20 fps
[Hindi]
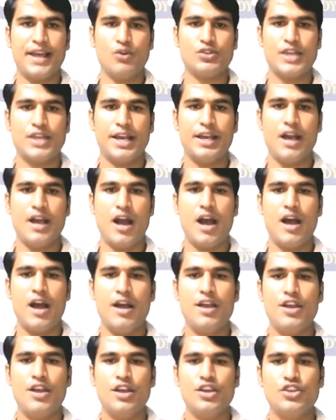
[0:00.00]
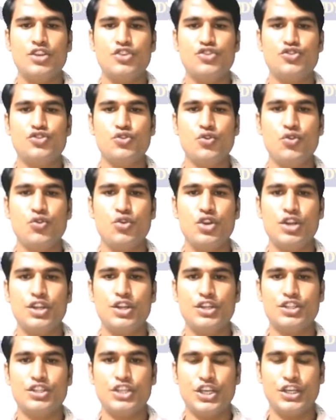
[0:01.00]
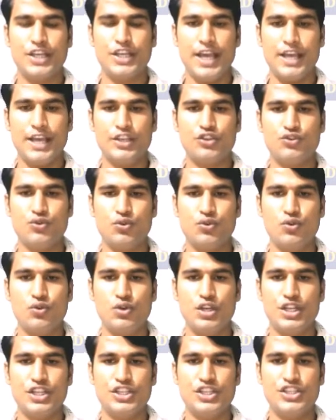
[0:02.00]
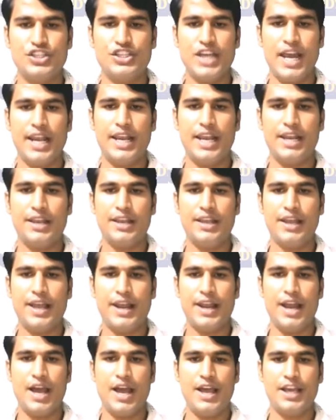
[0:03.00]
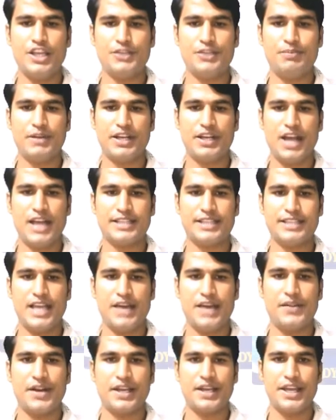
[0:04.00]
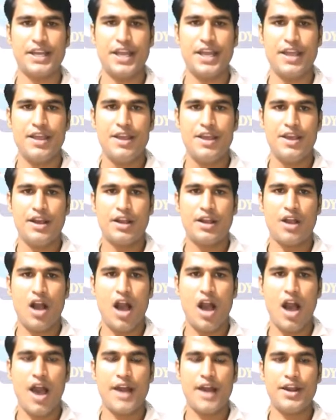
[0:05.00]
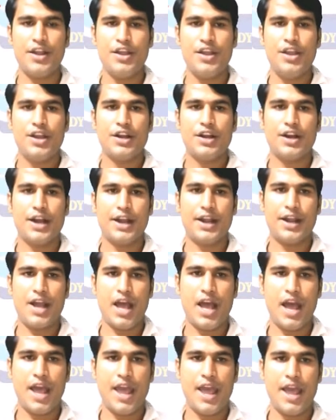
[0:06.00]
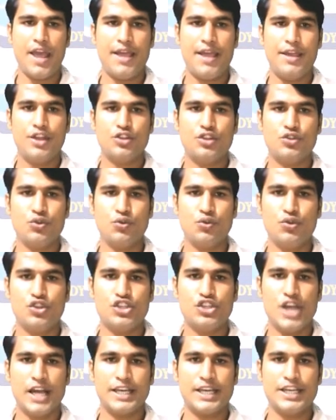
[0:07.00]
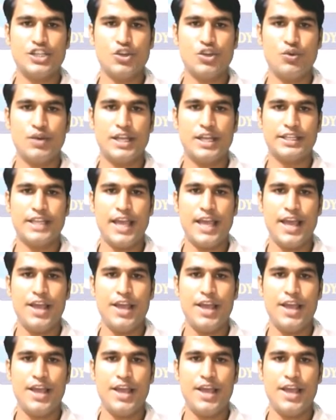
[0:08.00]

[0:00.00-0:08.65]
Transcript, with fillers: जाएगा जूल ठीक है जूल जल है ना इस प्रकार से याद रखेंगे कार्य करना है तो ऊर्जा की जरूरत है